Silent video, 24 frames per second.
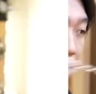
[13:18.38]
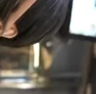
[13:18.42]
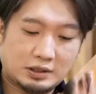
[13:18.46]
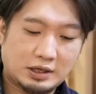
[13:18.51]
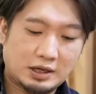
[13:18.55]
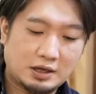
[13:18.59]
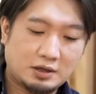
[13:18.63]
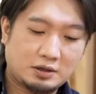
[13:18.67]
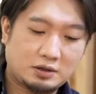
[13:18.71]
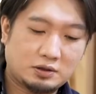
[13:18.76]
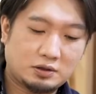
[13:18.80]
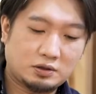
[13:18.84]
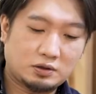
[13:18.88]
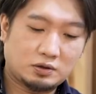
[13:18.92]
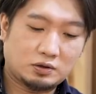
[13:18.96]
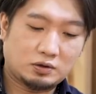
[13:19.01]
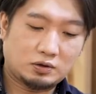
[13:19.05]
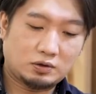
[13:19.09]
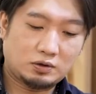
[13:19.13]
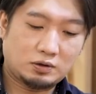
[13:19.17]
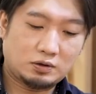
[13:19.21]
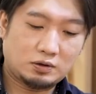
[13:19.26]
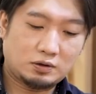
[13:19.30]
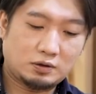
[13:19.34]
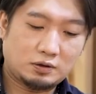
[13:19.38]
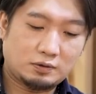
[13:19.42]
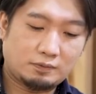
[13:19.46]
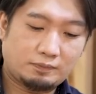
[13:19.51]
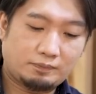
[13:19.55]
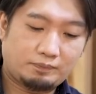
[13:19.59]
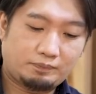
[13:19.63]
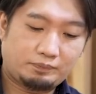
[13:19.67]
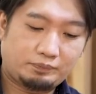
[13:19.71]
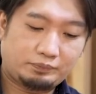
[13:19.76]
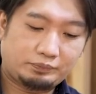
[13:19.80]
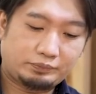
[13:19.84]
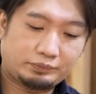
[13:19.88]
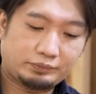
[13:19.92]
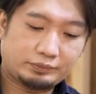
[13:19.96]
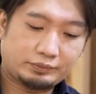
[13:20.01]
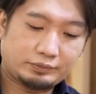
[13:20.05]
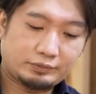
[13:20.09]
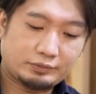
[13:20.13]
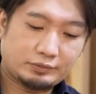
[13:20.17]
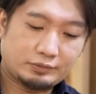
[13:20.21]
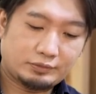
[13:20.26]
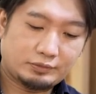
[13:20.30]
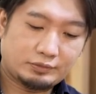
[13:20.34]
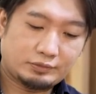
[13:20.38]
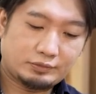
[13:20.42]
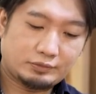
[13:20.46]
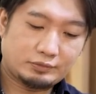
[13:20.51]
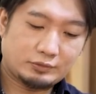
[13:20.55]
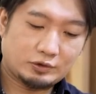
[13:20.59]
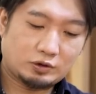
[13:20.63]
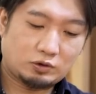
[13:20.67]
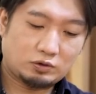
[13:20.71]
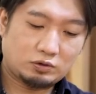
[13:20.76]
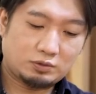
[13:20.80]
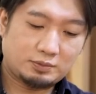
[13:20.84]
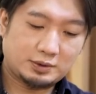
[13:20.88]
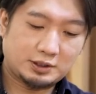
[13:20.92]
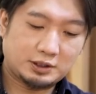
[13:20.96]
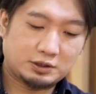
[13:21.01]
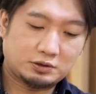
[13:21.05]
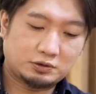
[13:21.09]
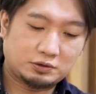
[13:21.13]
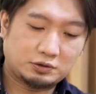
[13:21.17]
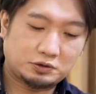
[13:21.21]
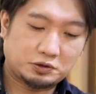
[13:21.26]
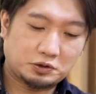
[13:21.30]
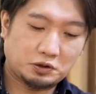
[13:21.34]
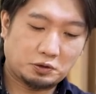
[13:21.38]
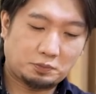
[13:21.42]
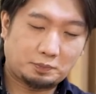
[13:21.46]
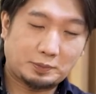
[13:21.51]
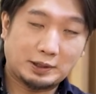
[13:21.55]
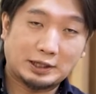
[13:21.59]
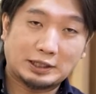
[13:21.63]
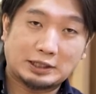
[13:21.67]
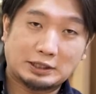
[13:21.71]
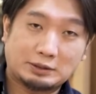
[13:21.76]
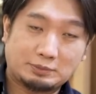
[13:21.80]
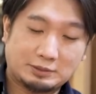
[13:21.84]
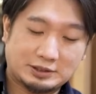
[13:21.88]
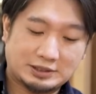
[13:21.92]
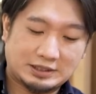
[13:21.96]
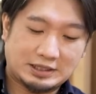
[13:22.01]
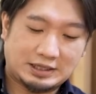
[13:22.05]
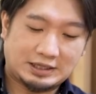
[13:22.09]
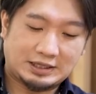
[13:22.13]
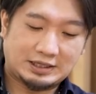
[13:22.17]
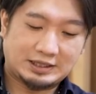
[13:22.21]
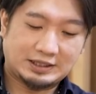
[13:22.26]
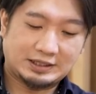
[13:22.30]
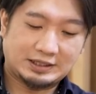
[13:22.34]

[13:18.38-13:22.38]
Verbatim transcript: 結構ここまで来ると酔っ払ってきました。